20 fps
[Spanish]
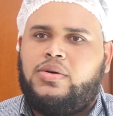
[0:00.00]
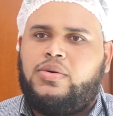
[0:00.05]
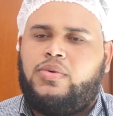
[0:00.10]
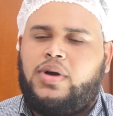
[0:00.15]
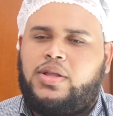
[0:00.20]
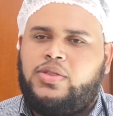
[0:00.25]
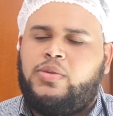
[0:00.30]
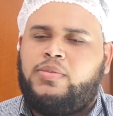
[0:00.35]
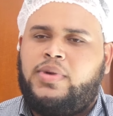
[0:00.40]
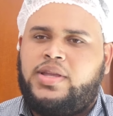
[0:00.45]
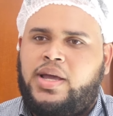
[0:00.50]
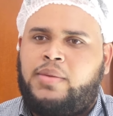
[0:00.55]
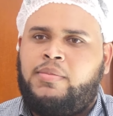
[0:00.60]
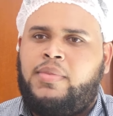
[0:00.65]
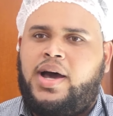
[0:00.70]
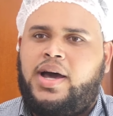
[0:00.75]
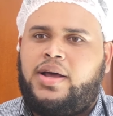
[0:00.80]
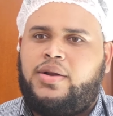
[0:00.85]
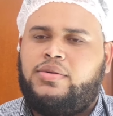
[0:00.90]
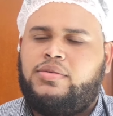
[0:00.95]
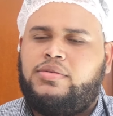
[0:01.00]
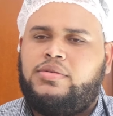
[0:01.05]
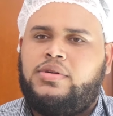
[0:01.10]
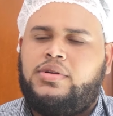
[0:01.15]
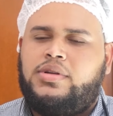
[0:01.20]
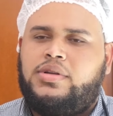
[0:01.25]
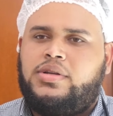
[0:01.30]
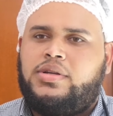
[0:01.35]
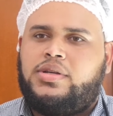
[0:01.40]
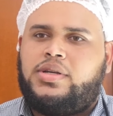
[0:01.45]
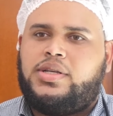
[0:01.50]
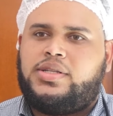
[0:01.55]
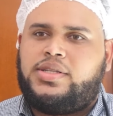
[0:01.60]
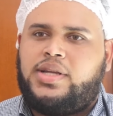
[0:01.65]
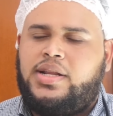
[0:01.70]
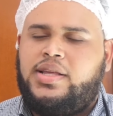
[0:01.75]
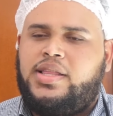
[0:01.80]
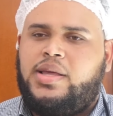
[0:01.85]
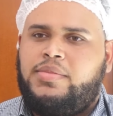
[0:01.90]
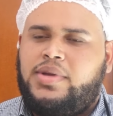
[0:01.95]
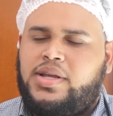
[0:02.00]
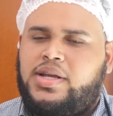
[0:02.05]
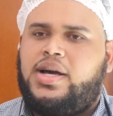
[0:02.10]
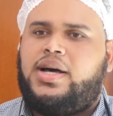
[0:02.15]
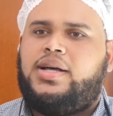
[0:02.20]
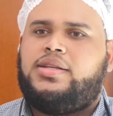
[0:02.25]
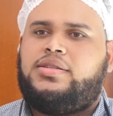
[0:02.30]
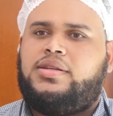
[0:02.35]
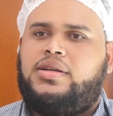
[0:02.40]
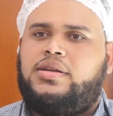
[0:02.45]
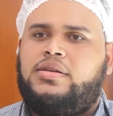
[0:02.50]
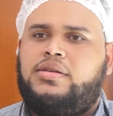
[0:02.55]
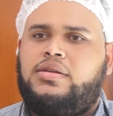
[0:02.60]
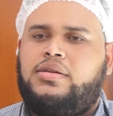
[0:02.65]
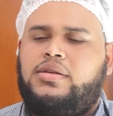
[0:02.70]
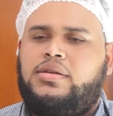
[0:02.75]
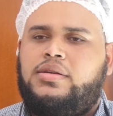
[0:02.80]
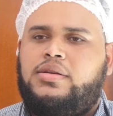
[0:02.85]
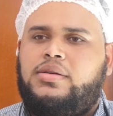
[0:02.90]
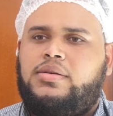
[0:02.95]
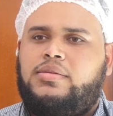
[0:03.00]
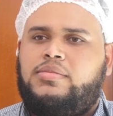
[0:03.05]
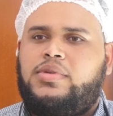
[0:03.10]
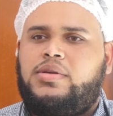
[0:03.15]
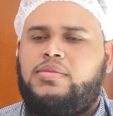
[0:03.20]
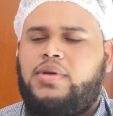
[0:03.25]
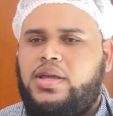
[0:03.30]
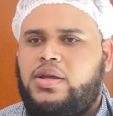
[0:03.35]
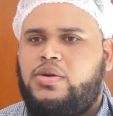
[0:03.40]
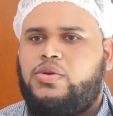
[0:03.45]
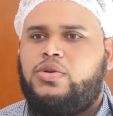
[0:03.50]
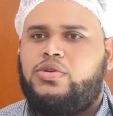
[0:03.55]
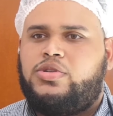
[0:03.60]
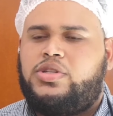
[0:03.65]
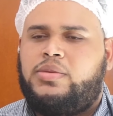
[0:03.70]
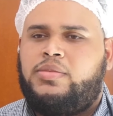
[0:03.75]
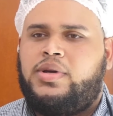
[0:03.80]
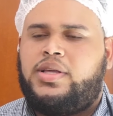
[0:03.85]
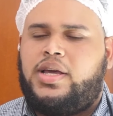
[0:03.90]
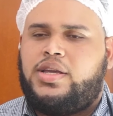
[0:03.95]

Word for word: Cuando me llamaron, que salí de mi casa, mi vehículo se me